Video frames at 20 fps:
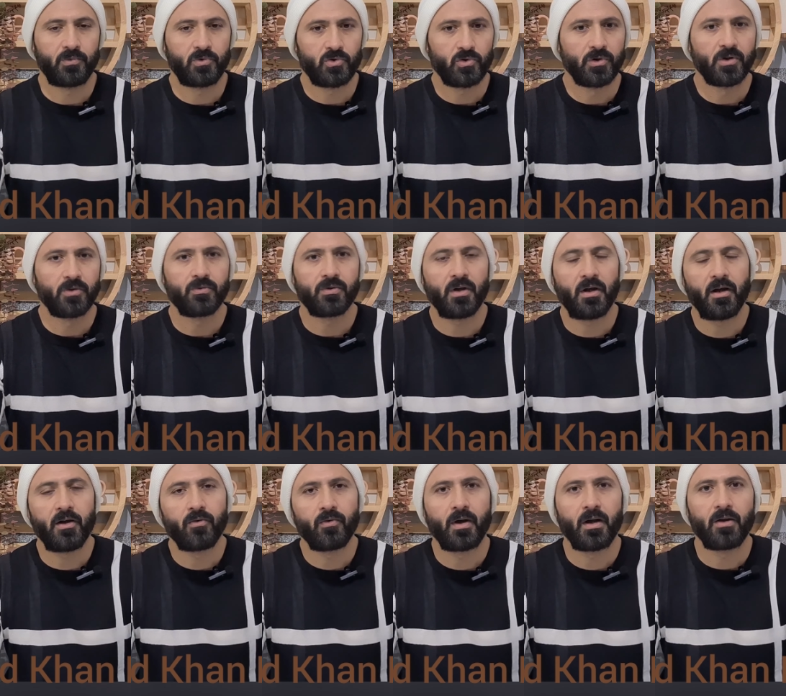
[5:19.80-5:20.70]
जो
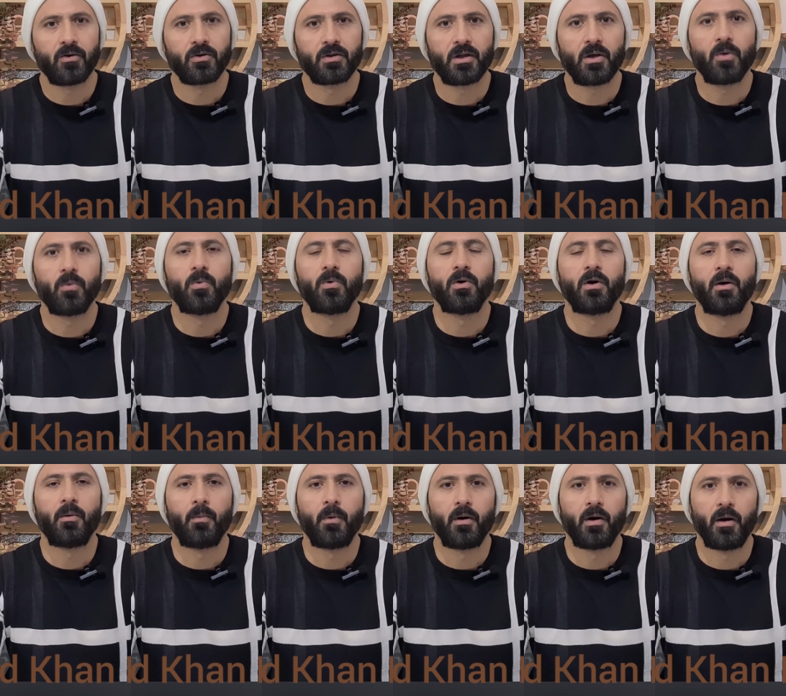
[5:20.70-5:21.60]
न्यूजीलैंड वाले होते हैं वो
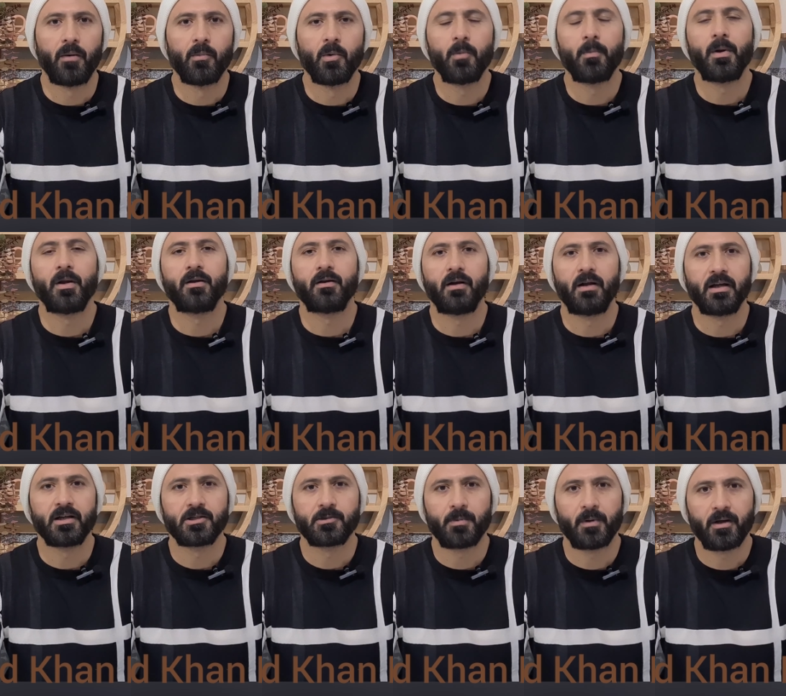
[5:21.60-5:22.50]
अमूमन
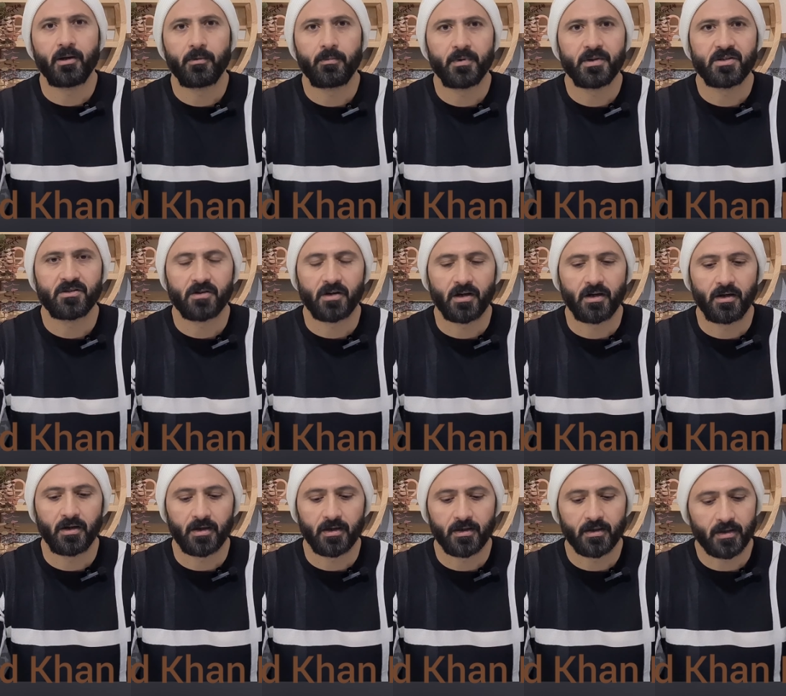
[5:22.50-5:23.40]
लेग स्पिनर पर
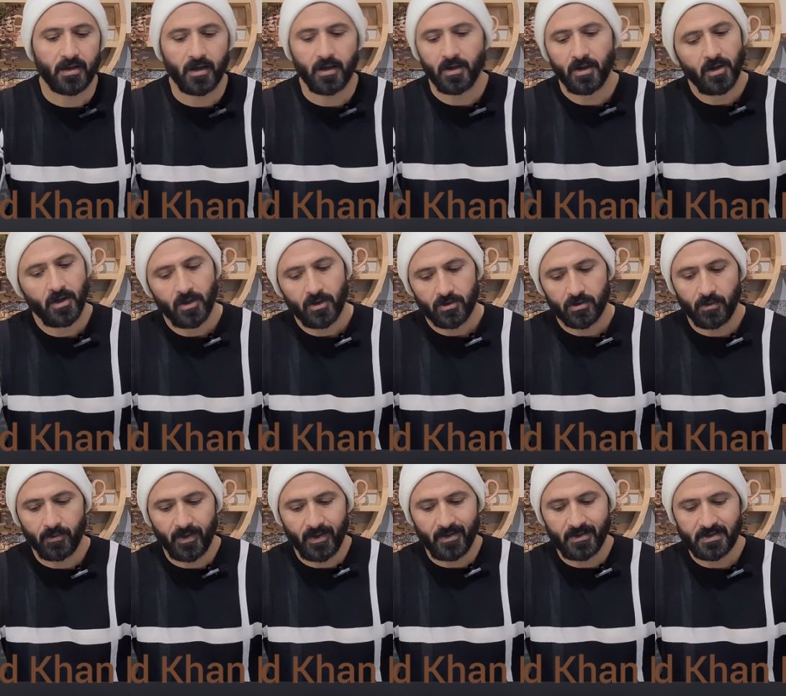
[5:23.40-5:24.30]
स्ट्रगल करते हैं
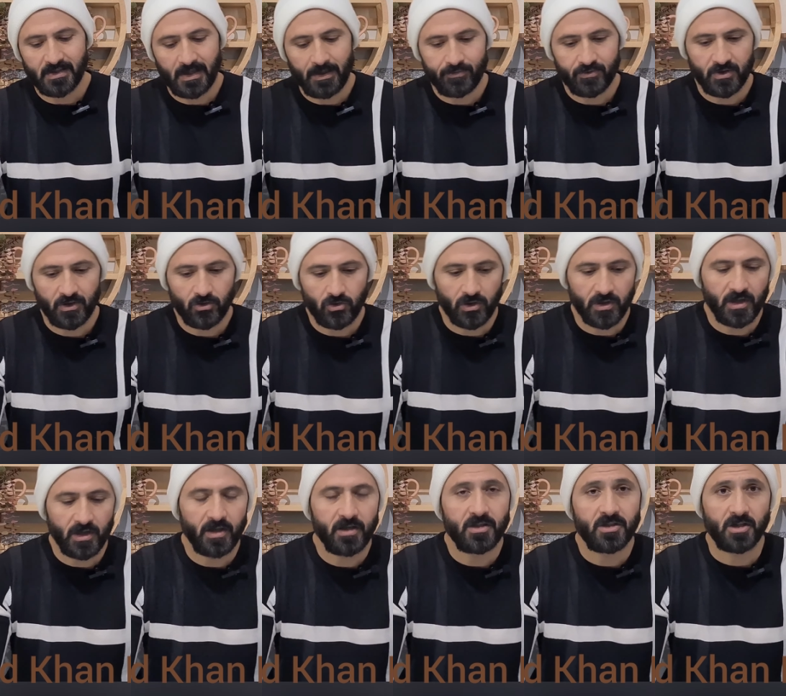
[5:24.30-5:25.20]
तो मेरे हिसाब से तो
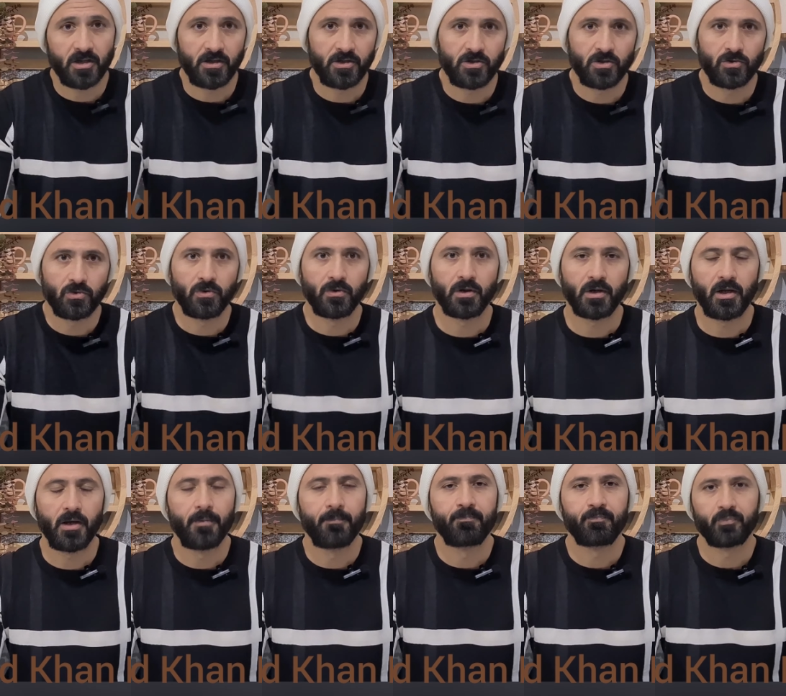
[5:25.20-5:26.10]
यही चेंजेस
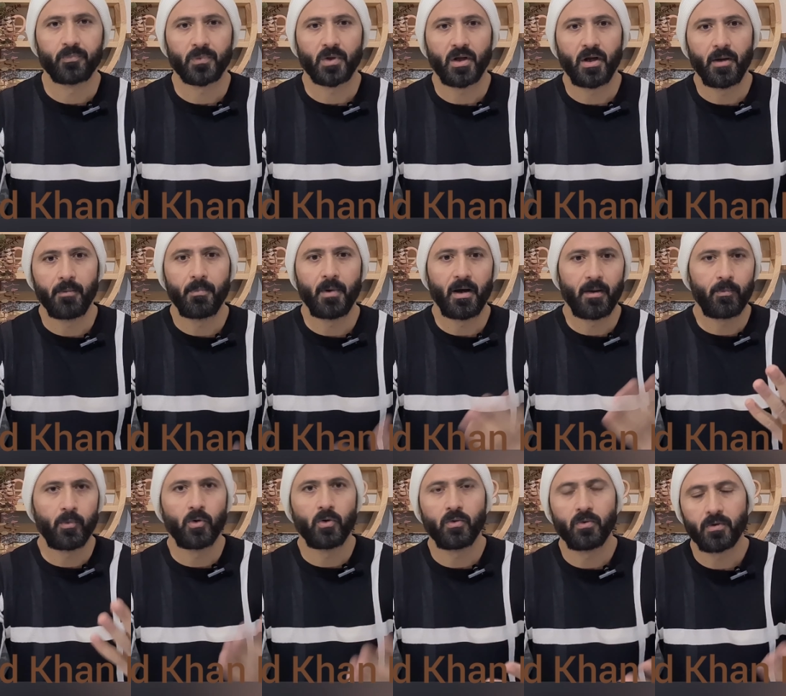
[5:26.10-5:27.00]
होंगे अब
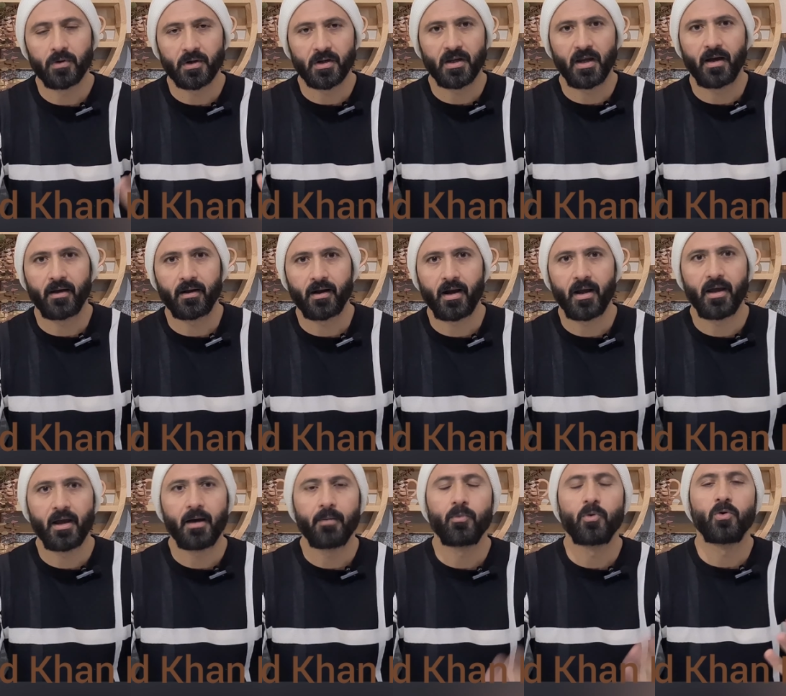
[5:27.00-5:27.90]
आप लोगों को क्या
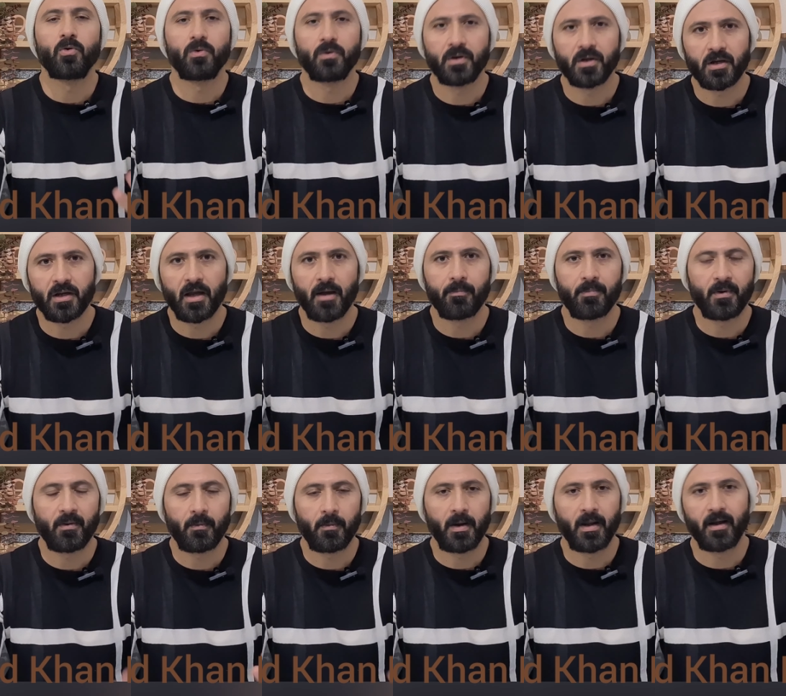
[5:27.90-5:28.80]
राय आप लोगों की क्या
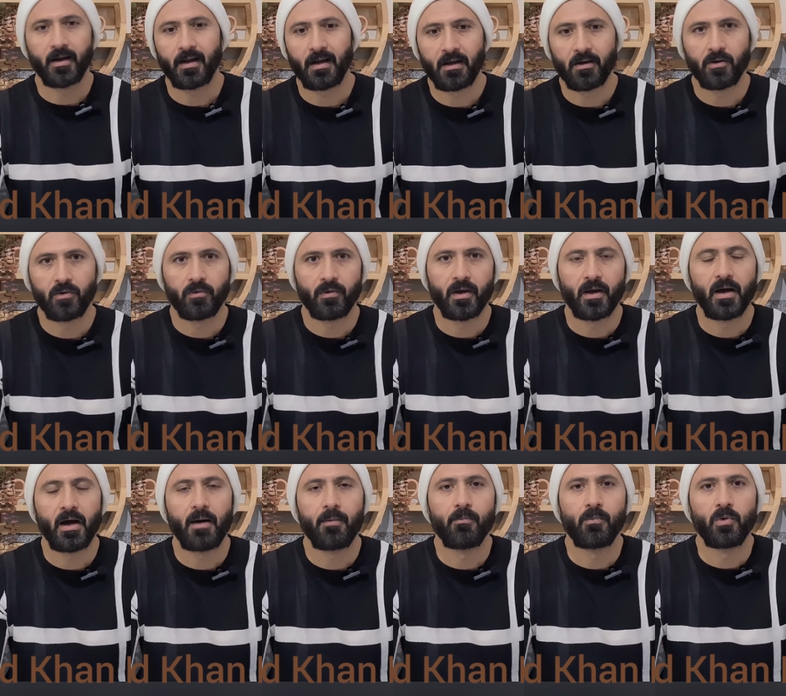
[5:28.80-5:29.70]
प्लेइंग एलेवन में
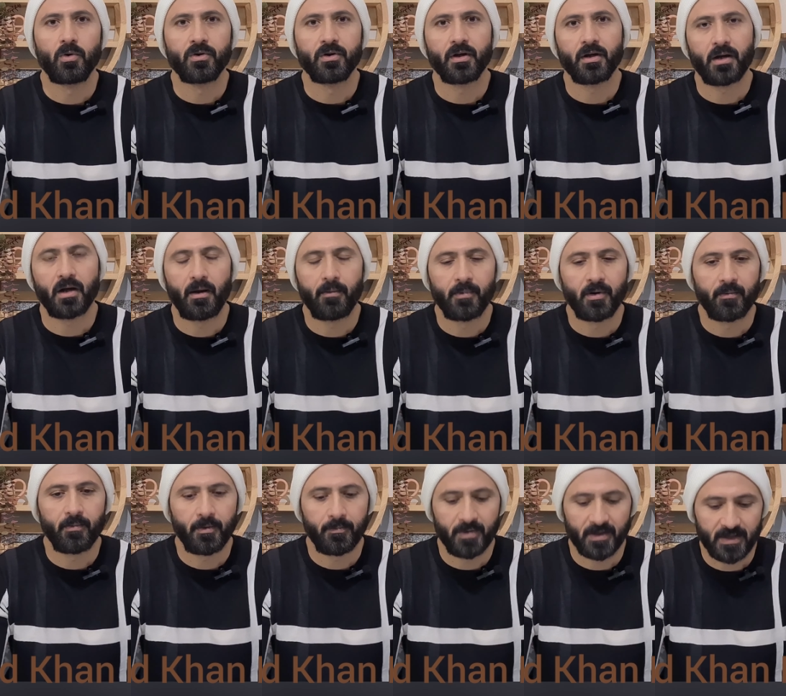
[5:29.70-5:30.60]
आप मुझे
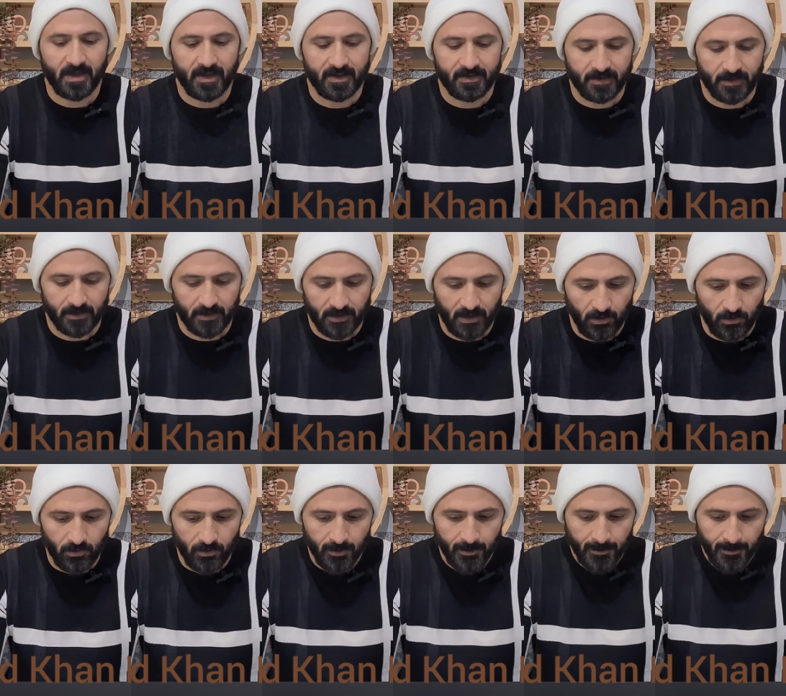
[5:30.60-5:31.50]
कमेंट में बता सकते
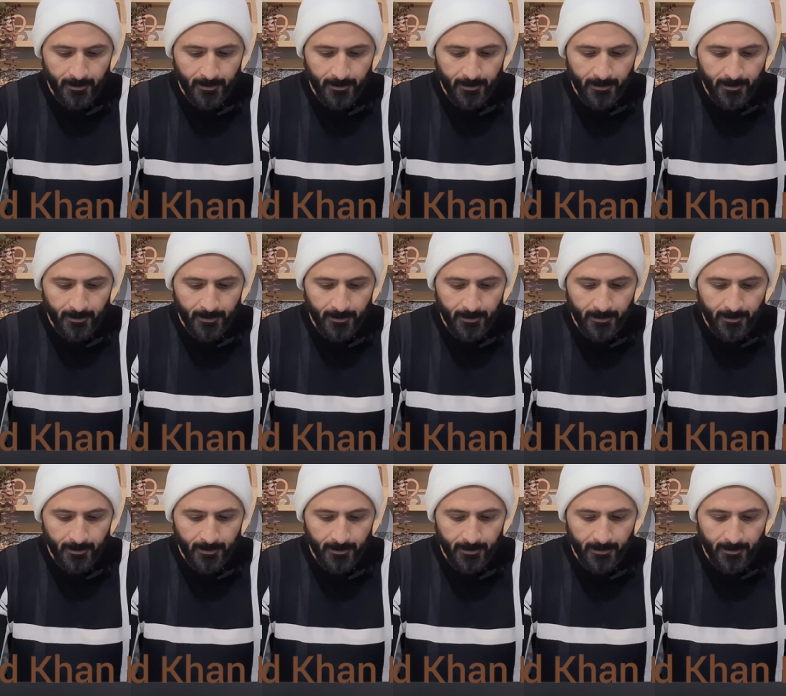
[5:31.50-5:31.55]
हो